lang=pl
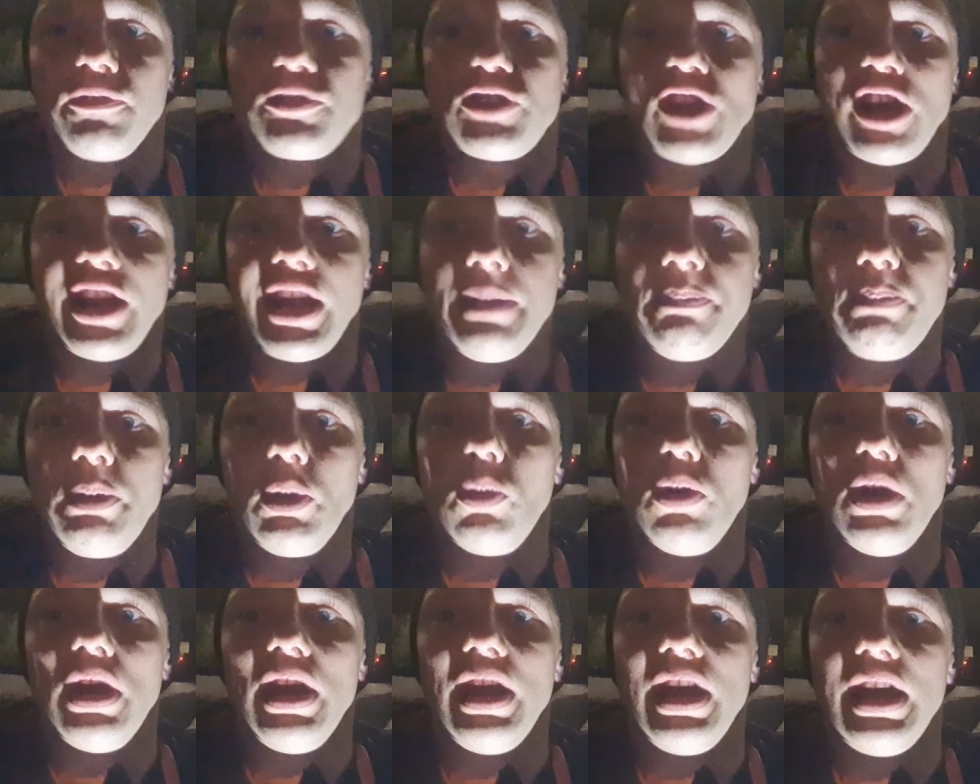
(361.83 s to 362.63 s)
Wczoraj
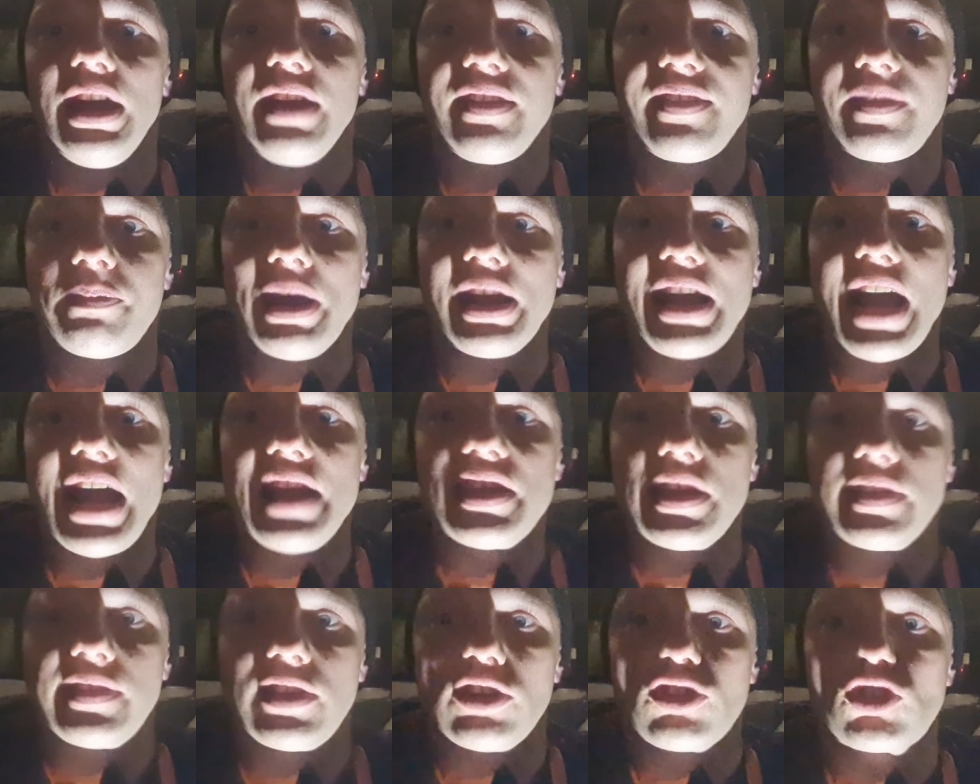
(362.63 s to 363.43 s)
były e,
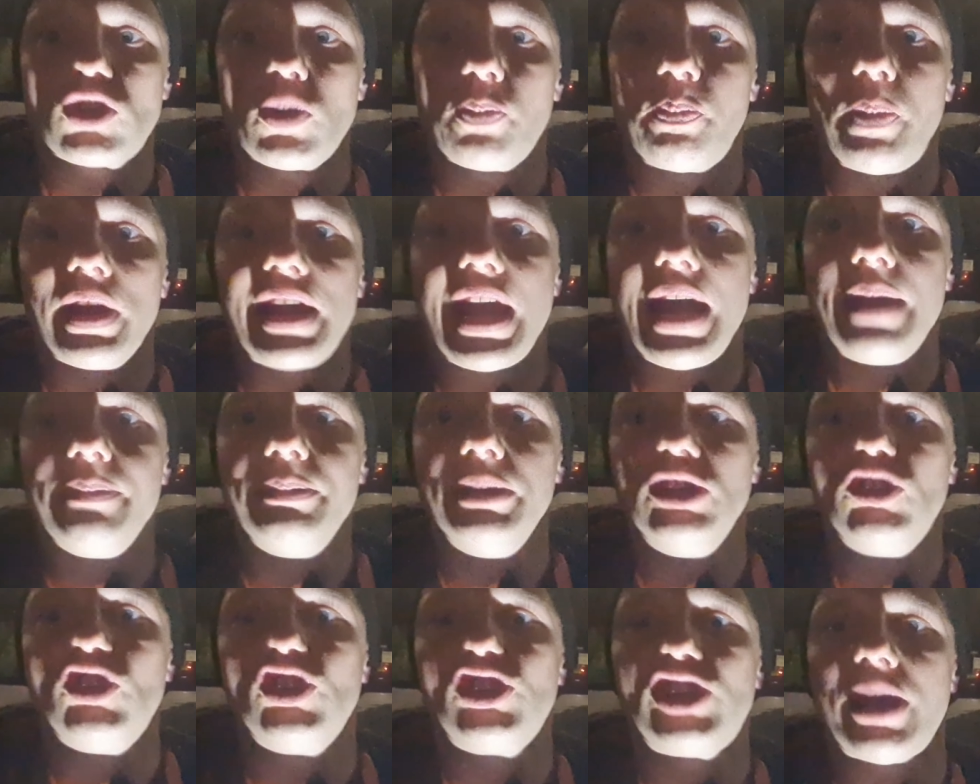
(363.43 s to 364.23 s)
zmagania ze
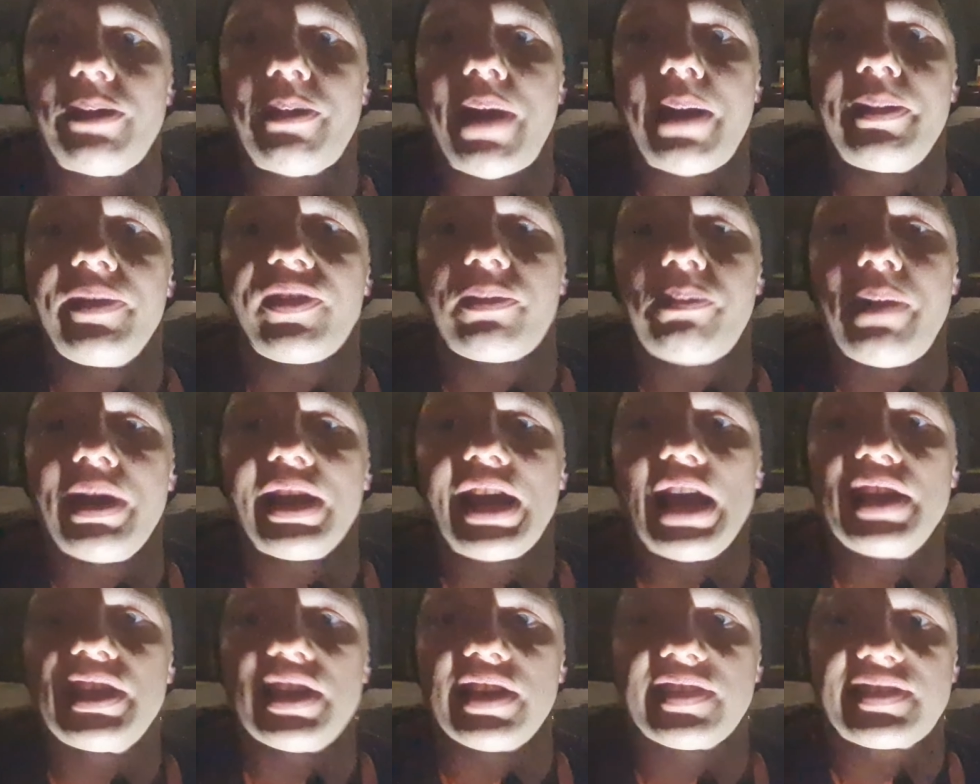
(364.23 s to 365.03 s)
szczupakami, dzisiaj mamy
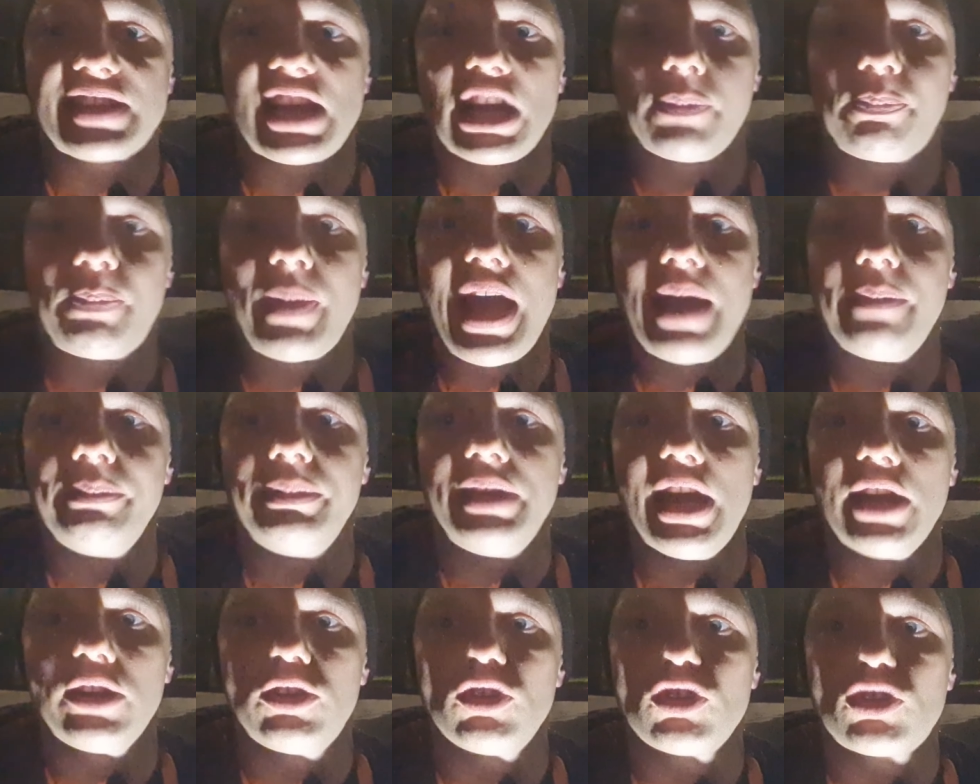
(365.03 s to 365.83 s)
zmagania z
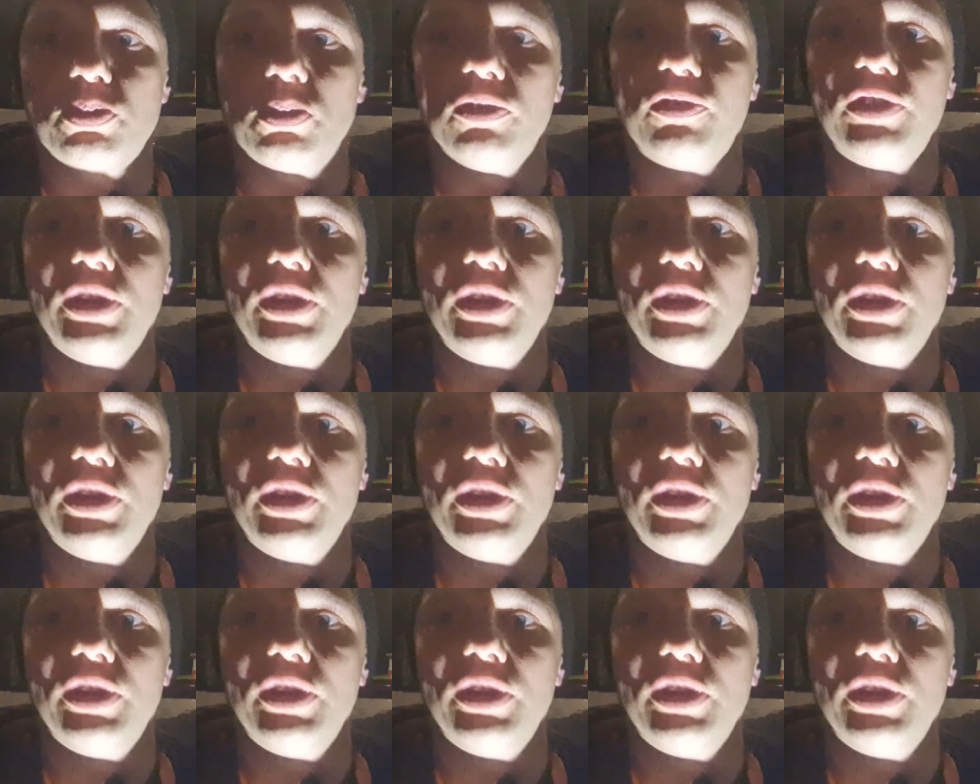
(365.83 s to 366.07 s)
karpiami, jak już